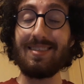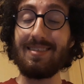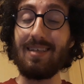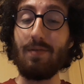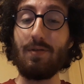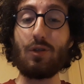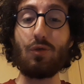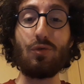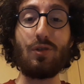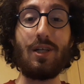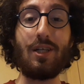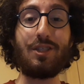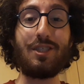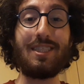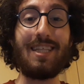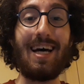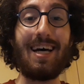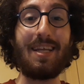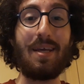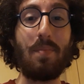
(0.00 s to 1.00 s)
Salve a tutti
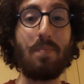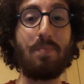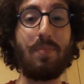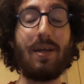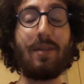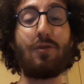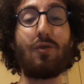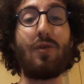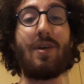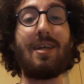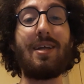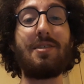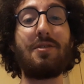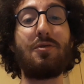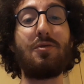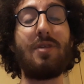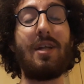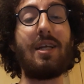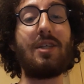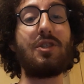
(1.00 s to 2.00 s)
leggendari e bentornati
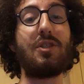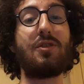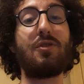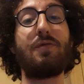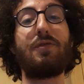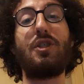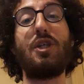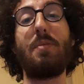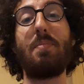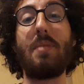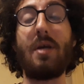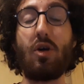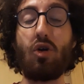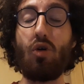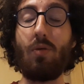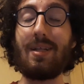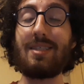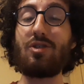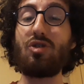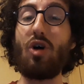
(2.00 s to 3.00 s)
su The Legends of Jimmy.
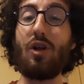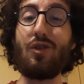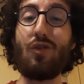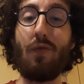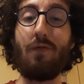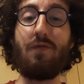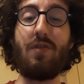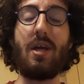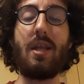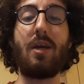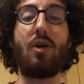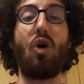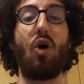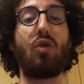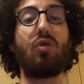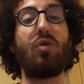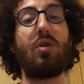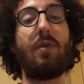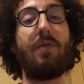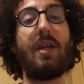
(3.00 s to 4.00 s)
Come al solito vi
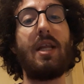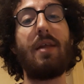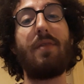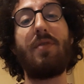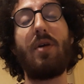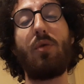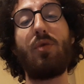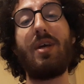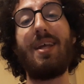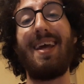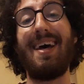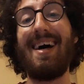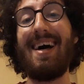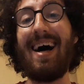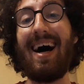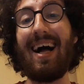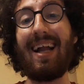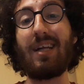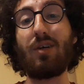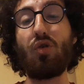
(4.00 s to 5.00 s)
ricordo di venirvi a
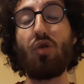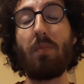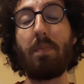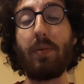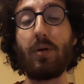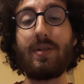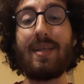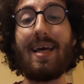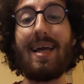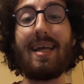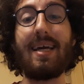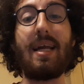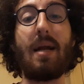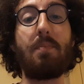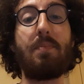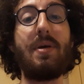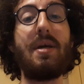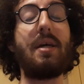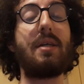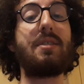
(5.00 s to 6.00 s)
unire al gruppo Telegram
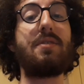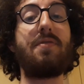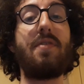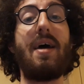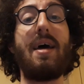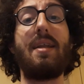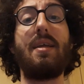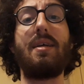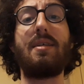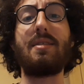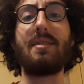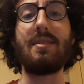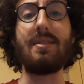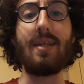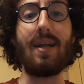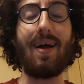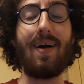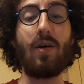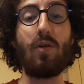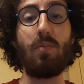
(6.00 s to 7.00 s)
PX Phoenix
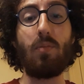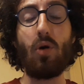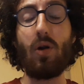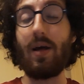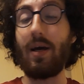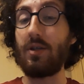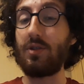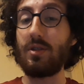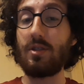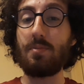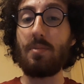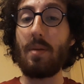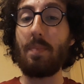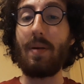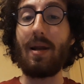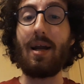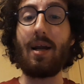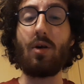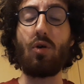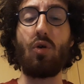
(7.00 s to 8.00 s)
Dragon Ball Legends per
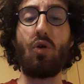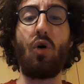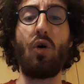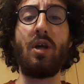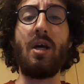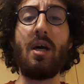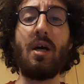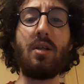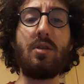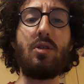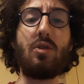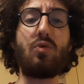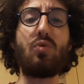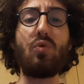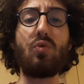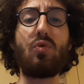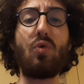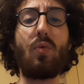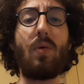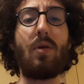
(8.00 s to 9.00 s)
parlare con noi di
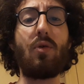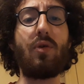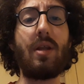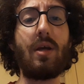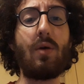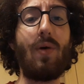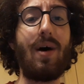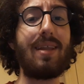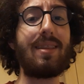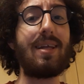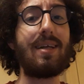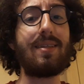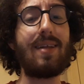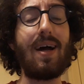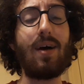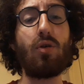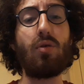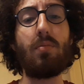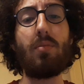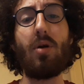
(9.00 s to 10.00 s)
tutto quello che riguarda
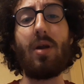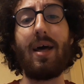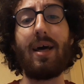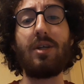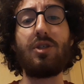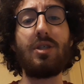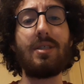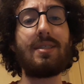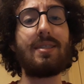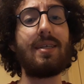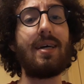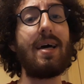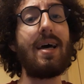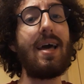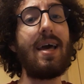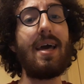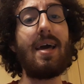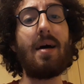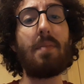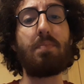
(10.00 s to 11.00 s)
Dragon Ball Legends
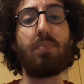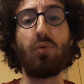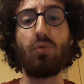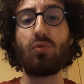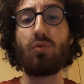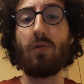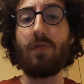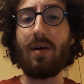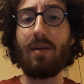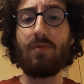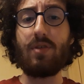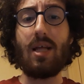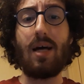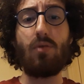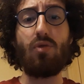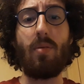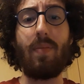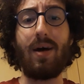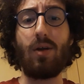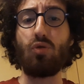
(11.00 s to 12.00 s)
e appunto farvi dare
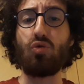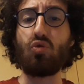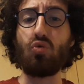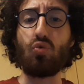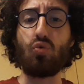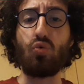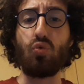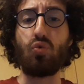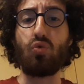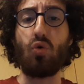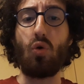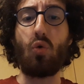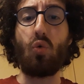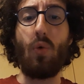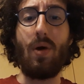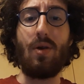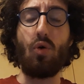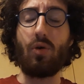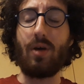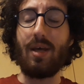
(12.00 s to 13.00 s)
una mano su tutto
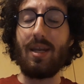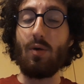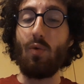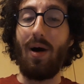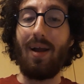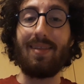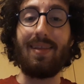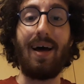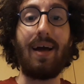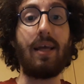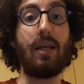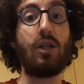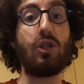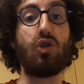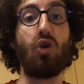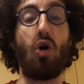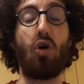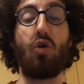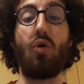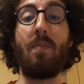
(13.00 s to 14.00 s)
quello che riguarda il
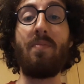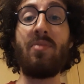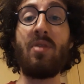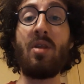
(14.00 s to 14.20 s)
gioco.